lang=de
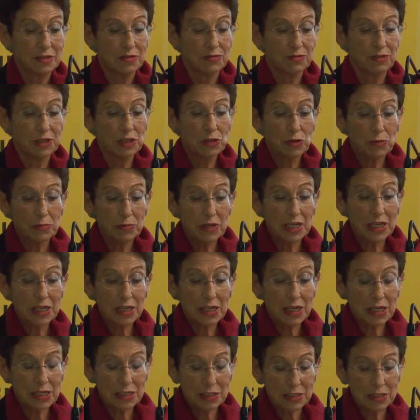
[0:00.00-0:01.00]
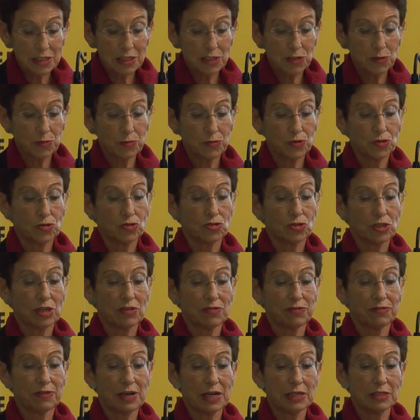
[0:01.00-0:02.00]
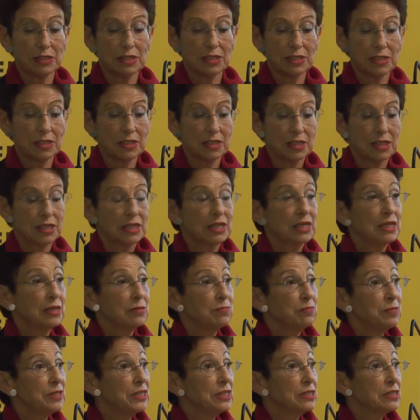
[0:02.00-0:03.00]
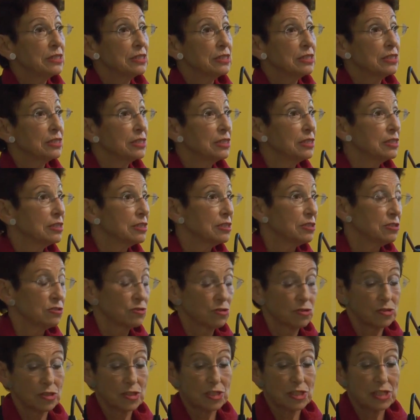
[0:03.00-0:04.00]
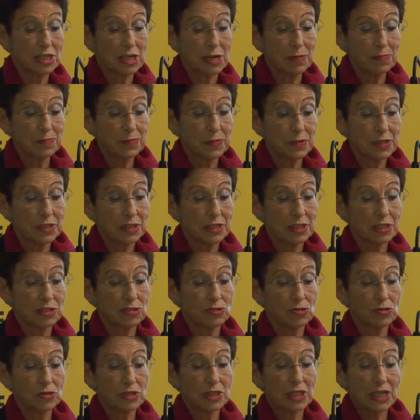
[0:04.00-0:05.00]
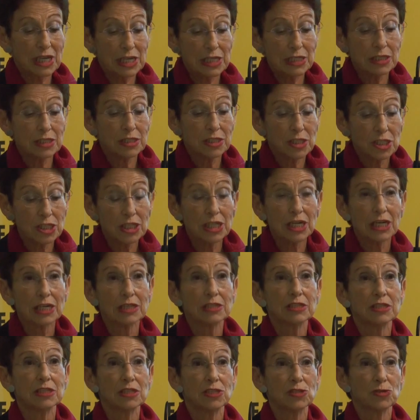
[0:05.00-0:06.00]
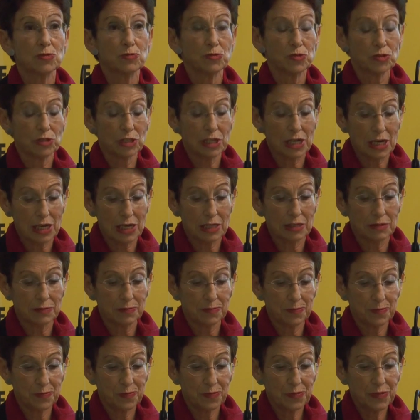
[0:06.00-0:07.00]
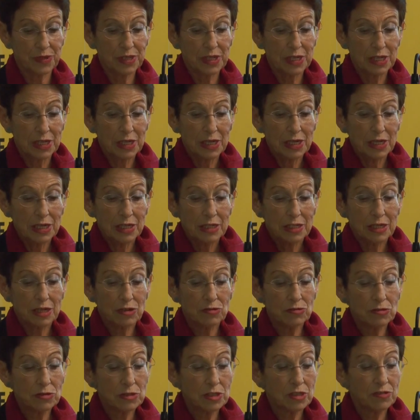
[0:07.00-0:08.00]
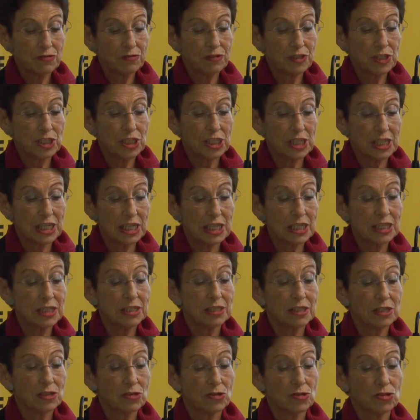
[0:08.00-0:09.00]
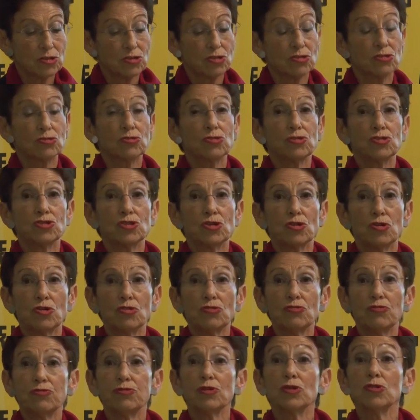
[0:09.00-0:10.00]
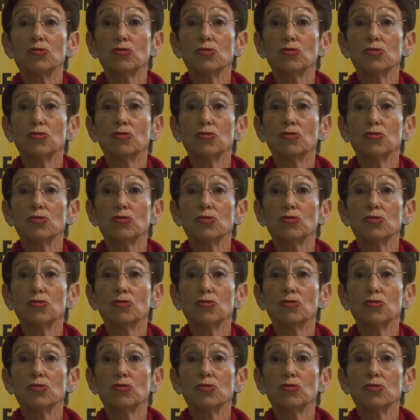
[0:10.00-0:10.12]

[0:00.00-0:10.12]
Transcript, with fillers: Phänomen Rassismus zu erfassen, bietet sich das Konzept des synkretischen Rassismus an. Darunter verstehe ich die Konstruktion von